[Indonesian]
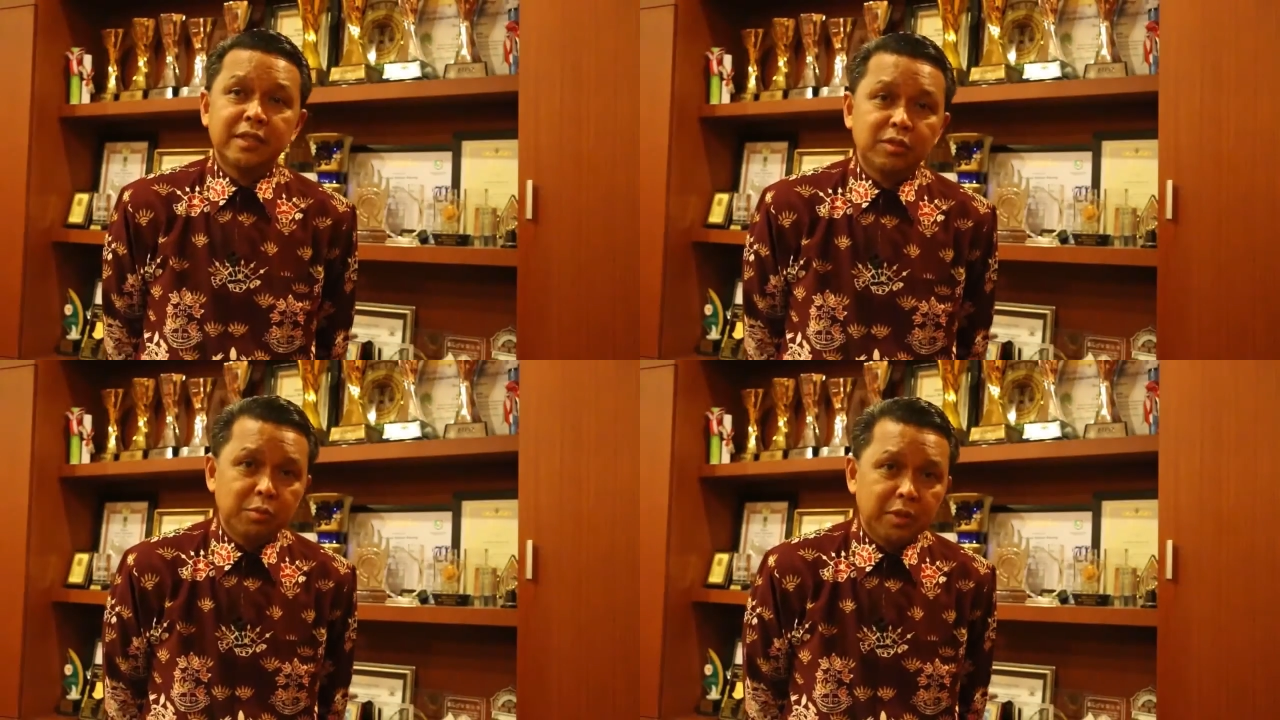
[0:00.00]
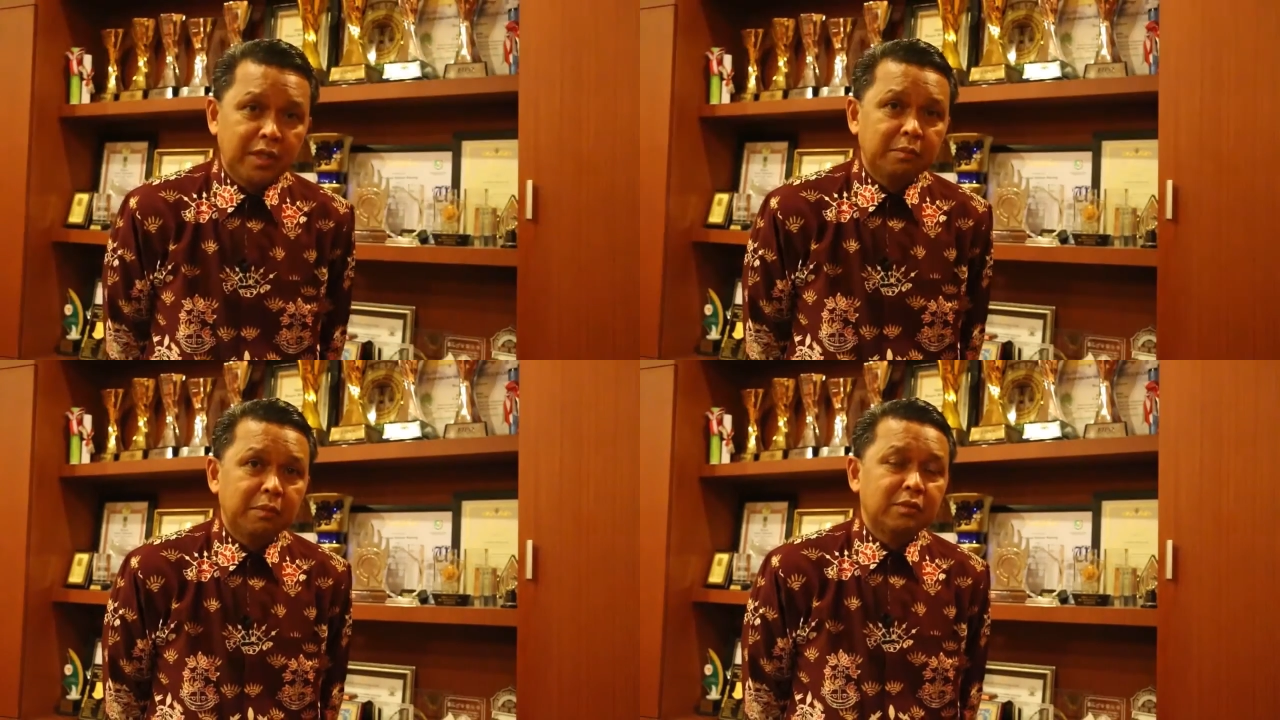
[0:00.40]
sumber
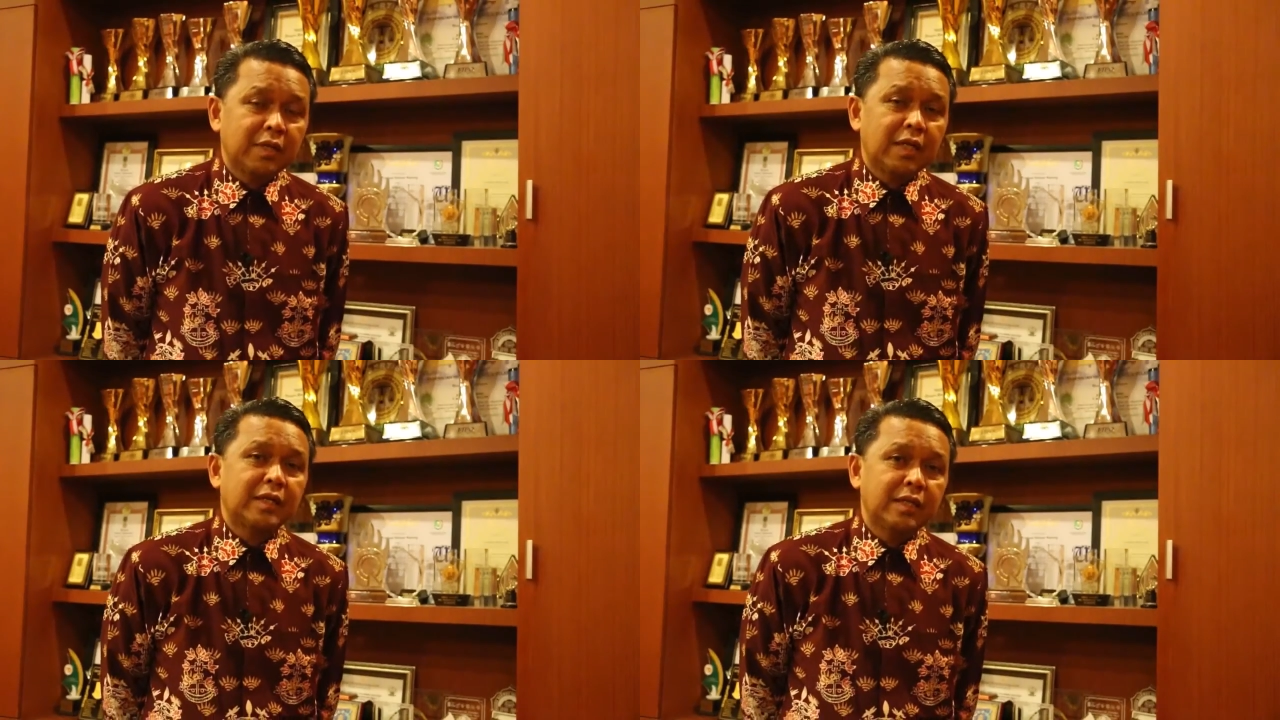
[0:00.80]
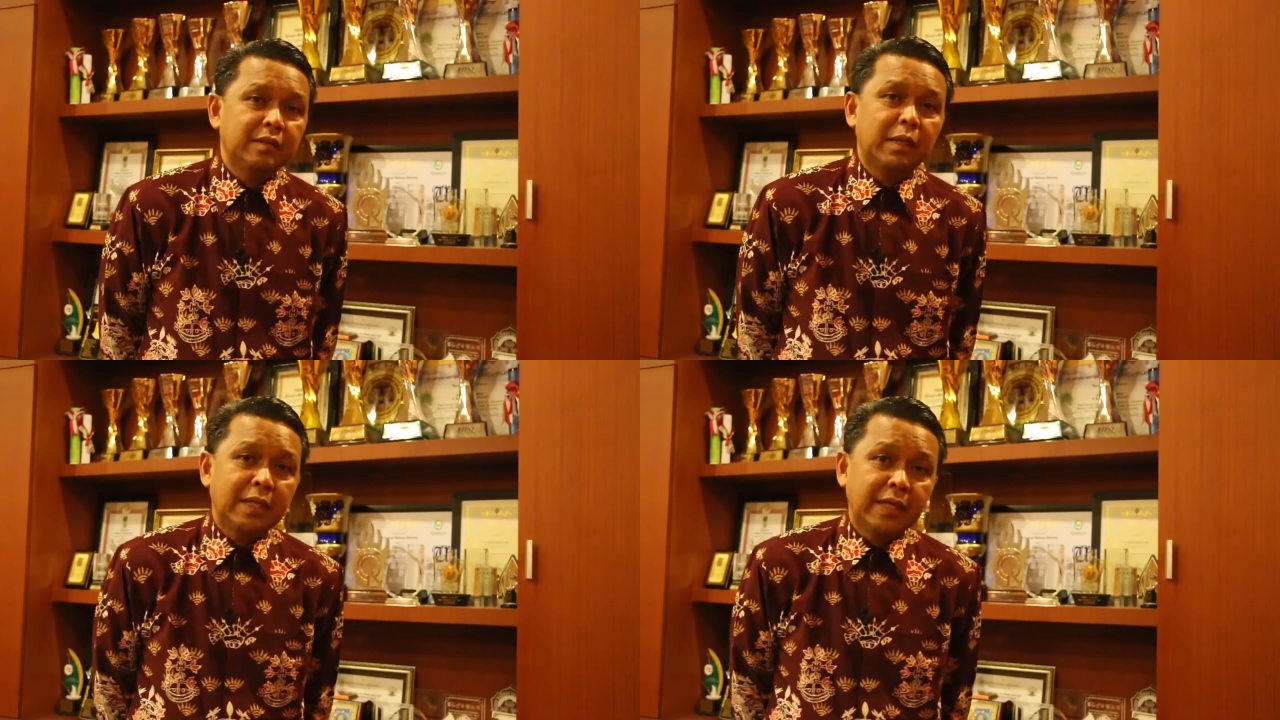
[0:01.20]
daya manusia yang ada di
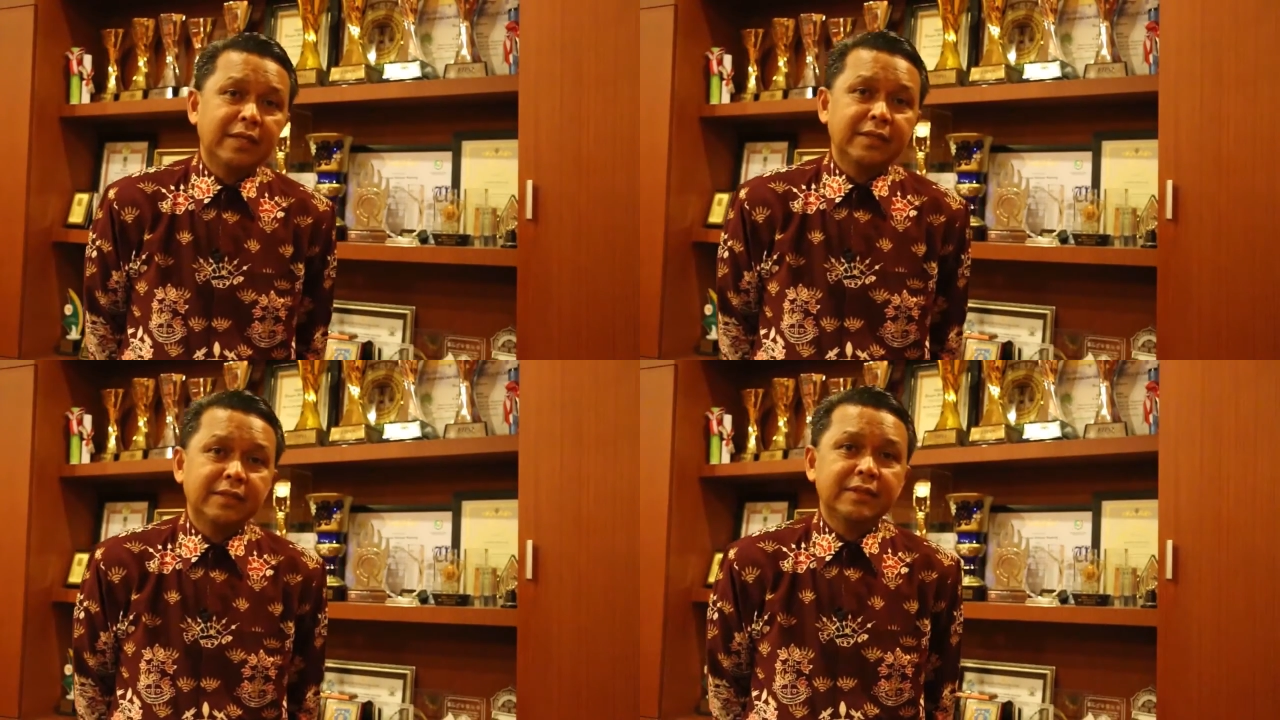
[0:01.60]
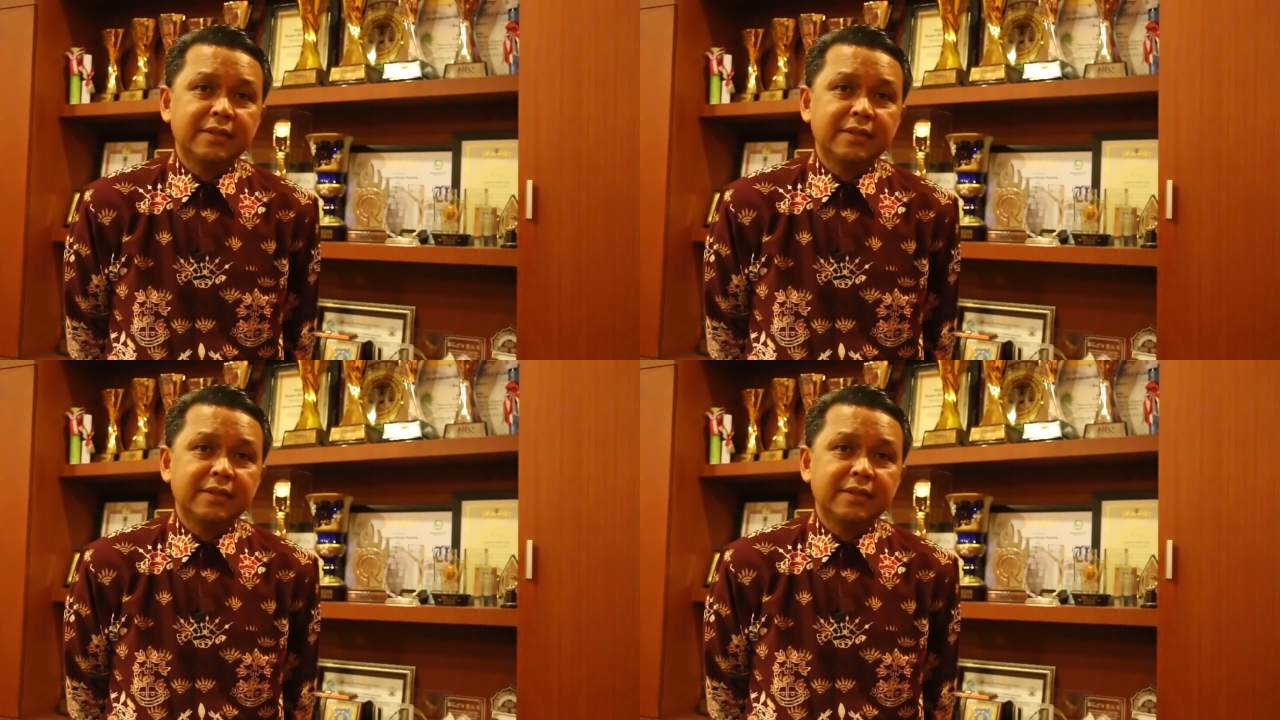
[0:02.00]
Bantaeng ini